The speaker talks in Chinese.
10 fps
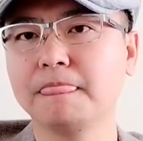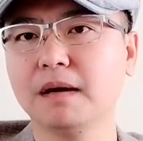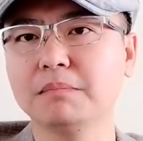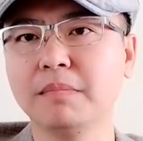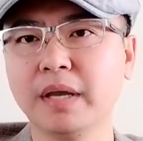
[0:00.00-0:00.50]

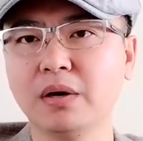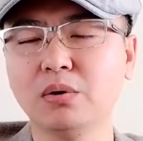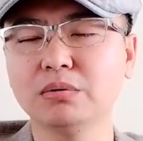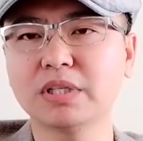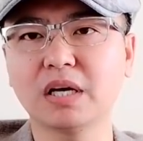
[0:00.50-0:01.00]
啊，美
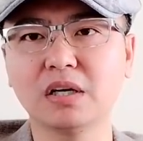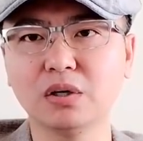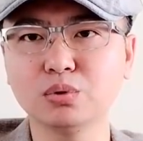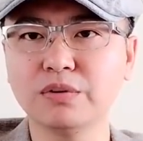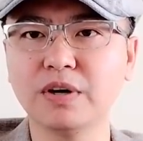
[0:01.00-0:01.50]
欧在
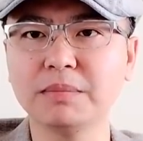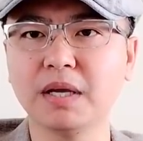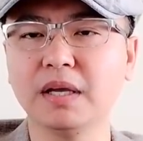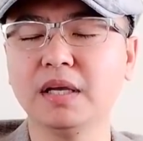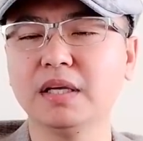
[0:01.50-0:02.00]
合作方
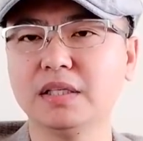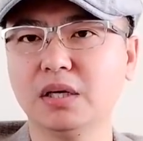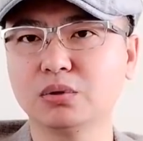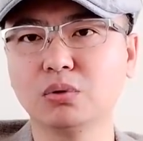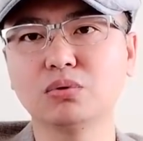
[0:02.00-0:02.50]
面也
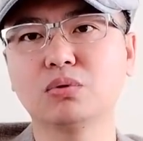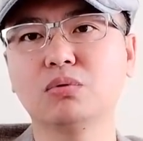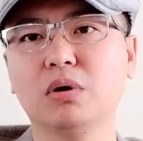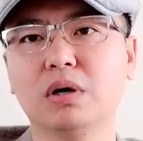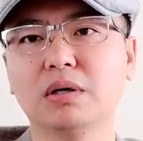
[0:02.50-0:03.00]
要同中
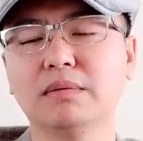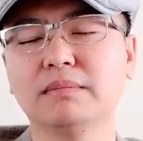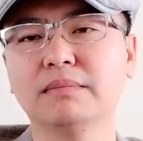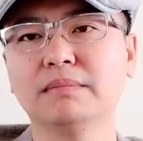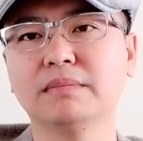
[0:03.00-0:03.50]
国，
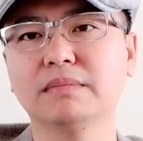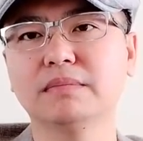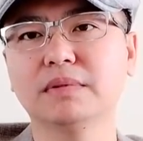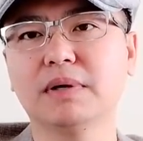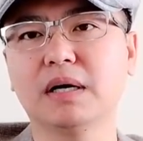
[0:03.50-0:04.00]

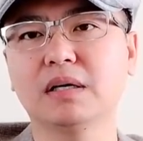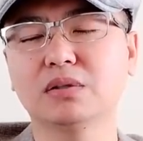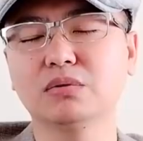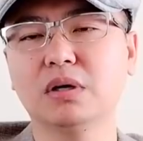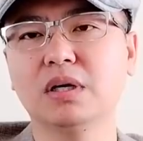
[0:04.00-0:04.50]
对吧？合
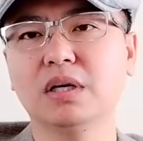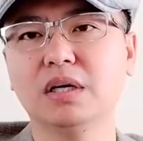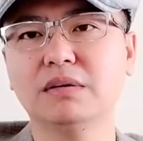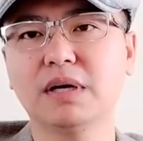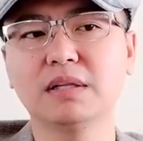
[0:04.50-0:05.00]
作。
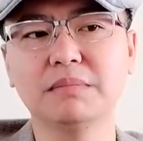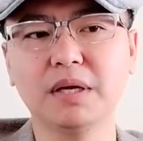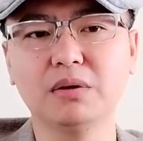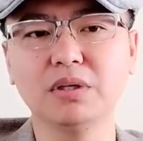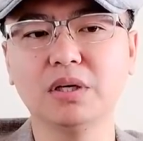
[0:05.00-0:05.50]
另外呢，美
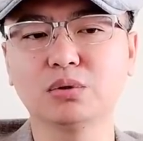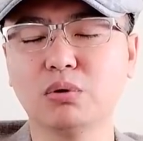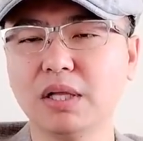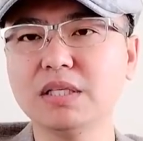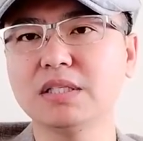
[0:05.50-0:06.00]
欧也要
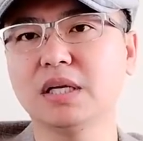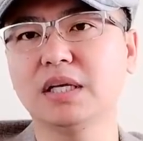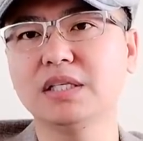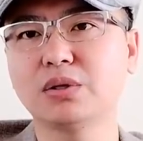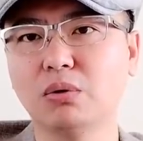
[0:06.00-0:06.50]
团结起来，
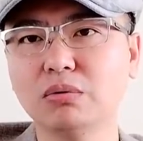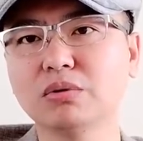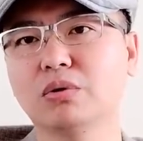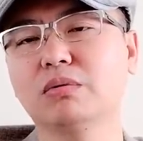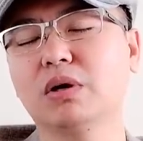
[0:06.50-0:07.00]
一同
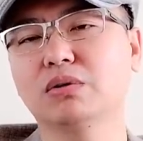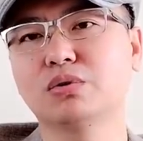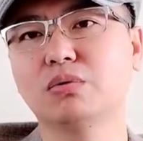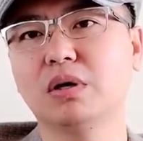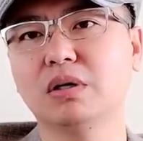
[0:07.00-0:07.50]
同
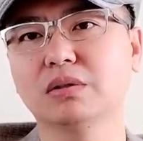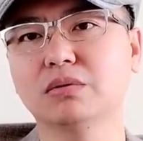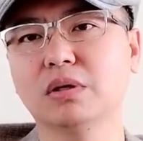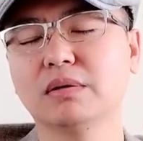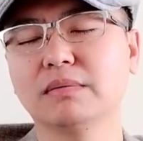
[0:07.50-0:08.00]
中国合
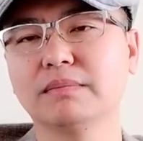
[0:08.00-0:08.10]
作。